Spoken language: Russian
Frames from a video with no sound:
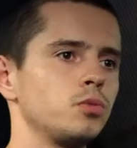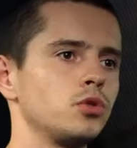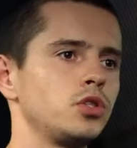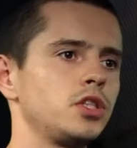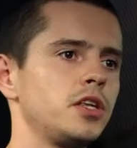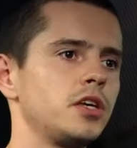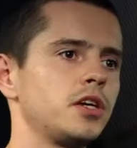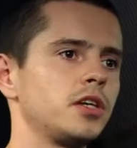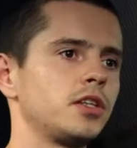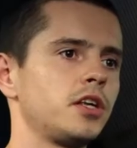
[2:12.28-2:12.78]
но
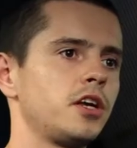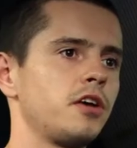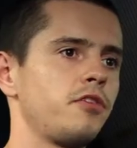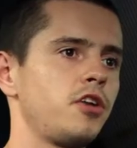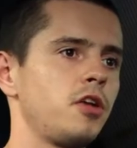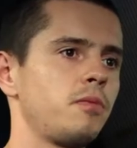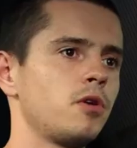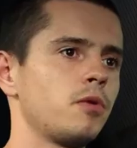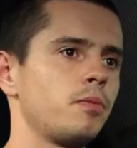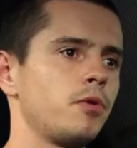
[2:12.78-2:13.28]
спустя
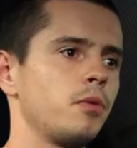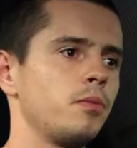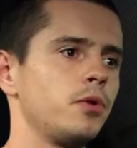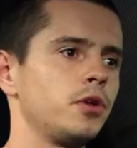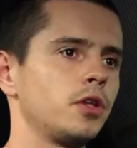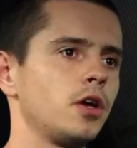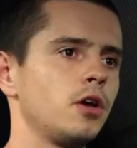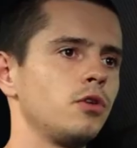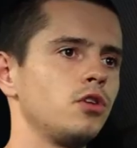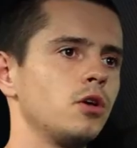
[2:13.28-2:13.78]
некоторое время
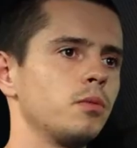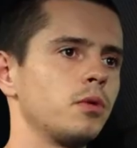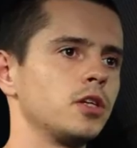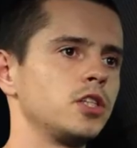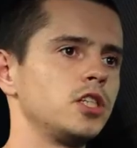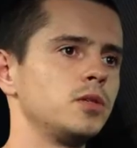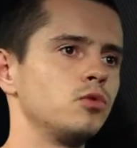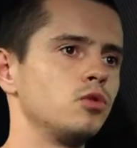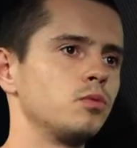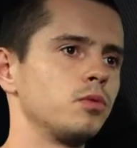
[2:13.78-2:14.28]
приобретают
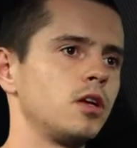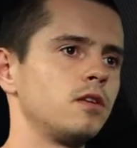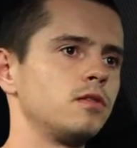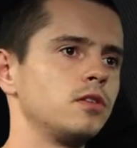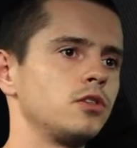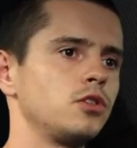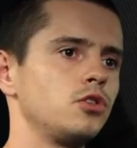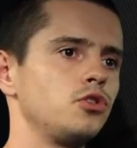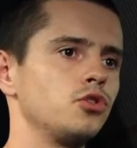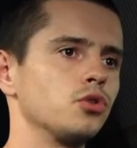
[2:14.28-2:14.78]
необходимую
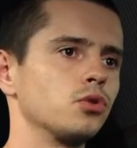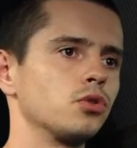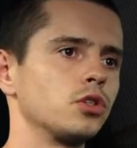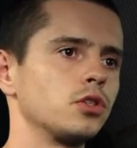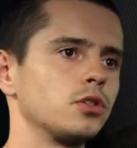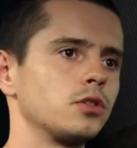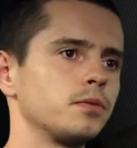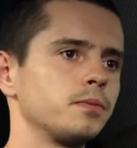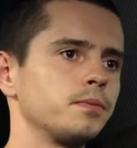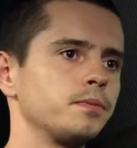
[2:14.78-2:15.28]
плавность и
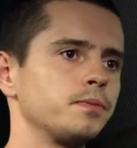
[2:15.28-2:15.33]
четкость.